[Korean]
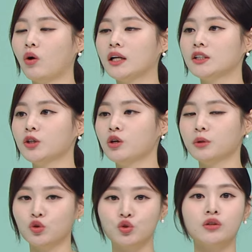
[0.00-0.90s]

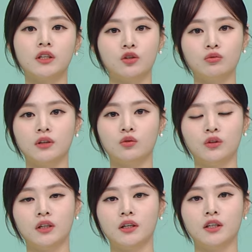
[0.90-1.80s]
관절염의 주를 이룬다고
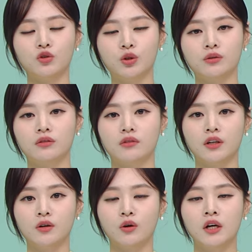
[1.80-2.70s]
이야기를
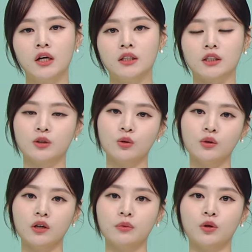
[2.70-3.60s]
해주셨는데요. 자
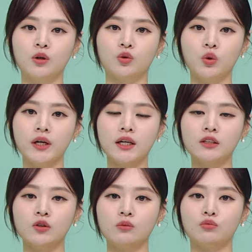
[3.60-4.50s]
그렇다면
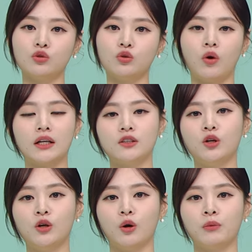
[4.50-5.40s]
퇴행성 무릎
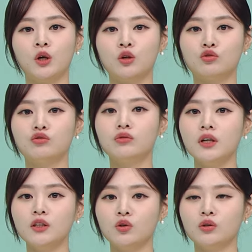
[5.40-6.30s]
관절염
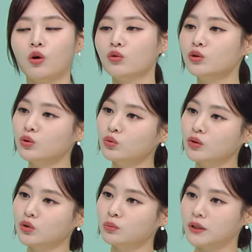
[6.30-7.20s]
국내에서는 어느
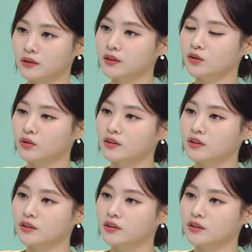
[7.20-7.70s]
정도나 좀 발생하고